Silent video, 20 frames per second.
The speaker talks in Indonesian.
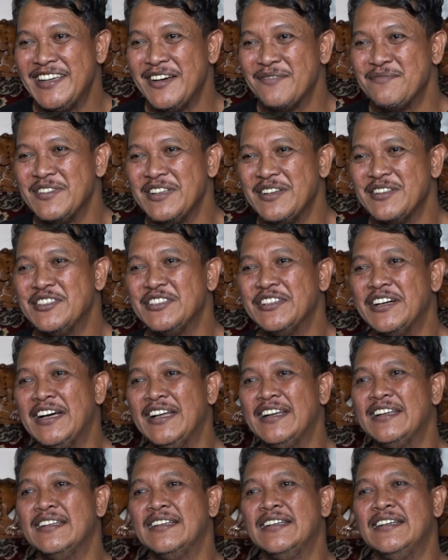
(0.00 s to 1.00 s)
siap gitu
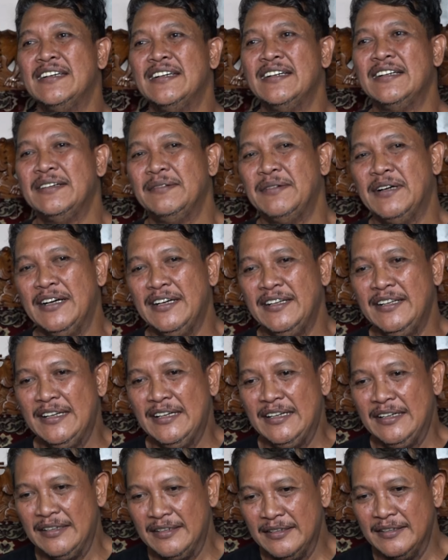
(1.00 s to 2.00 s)
kan
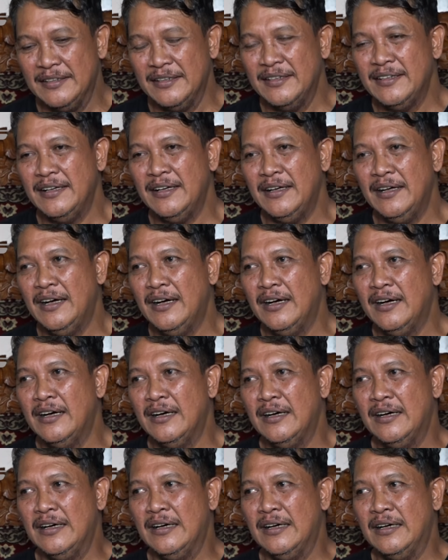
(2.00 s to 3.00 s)
makanya
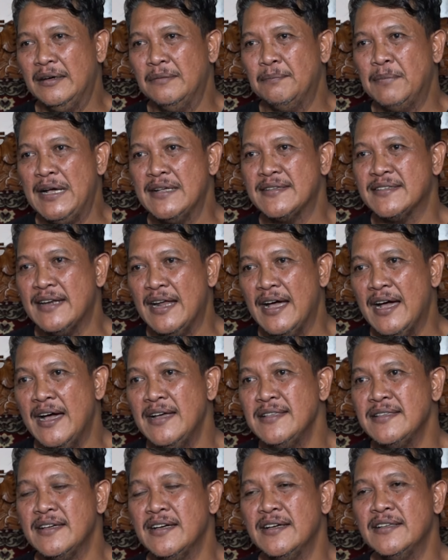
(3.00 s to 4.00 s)
Ah,
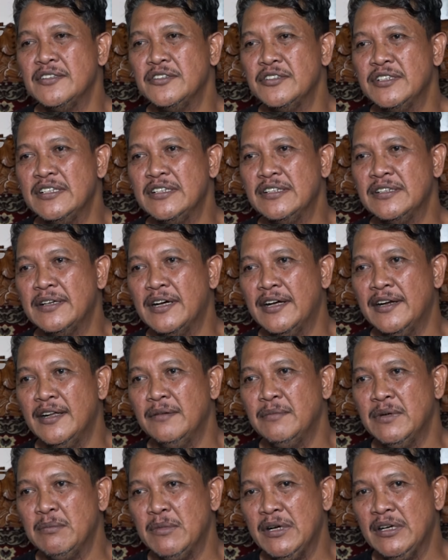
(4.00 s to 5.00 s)
pasrah aja jadi karena
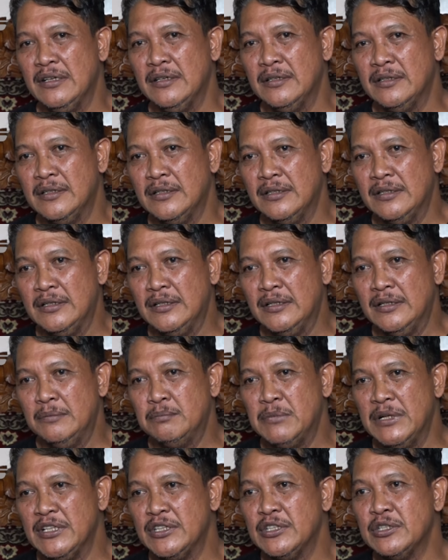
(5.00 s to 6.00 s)
memang
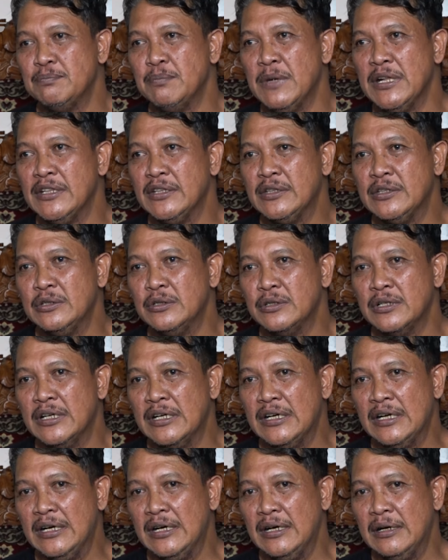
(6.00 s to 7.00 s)
bentuk
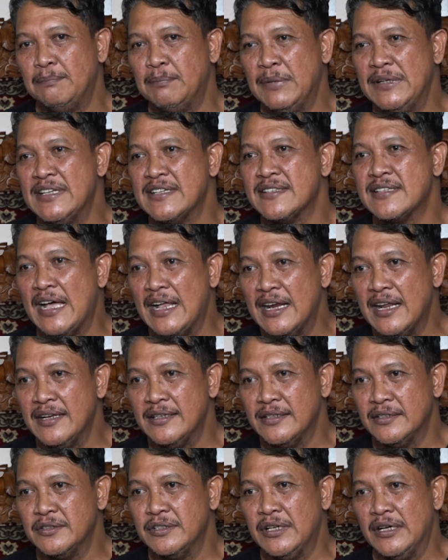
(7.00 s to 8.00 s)
eh,
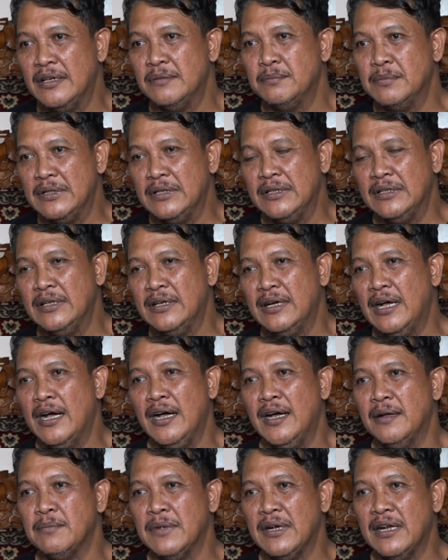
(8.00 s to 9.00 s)
penyesalan itu ya
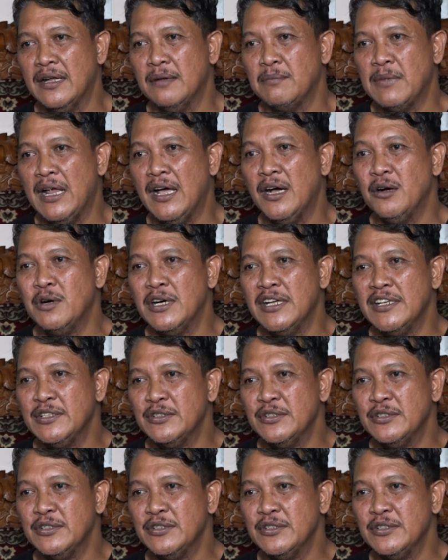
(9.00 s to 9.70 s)
nggak akan melawan